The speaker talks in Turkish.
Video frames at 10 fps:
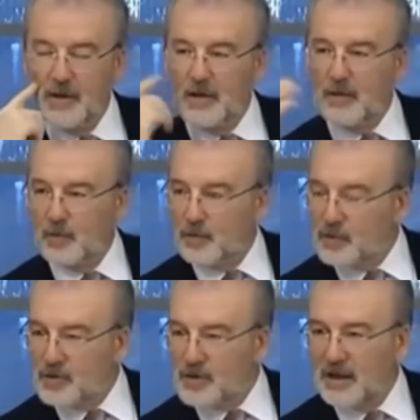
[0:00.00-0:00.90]
Bu
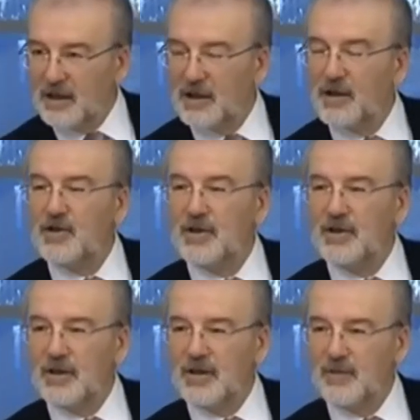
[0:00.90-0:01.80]
müzisyenin hiç iyi
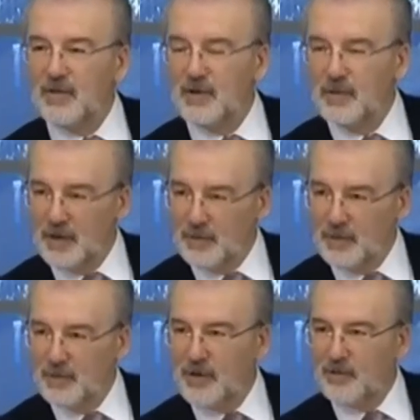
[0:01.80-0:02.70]
tarafı yok mu? Ya bu
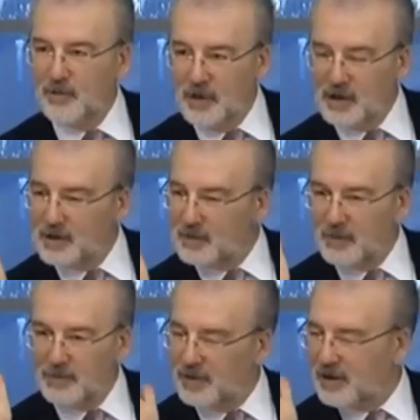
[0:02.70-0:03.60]
bilim dünyası gibi hep
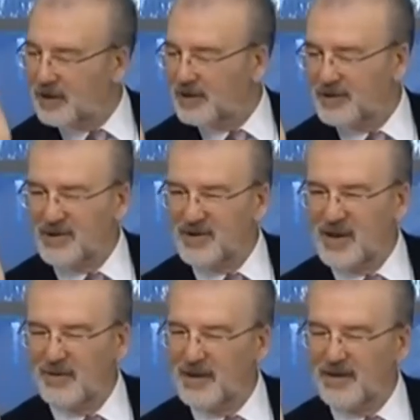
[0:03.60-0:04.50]
böyle sistemler var.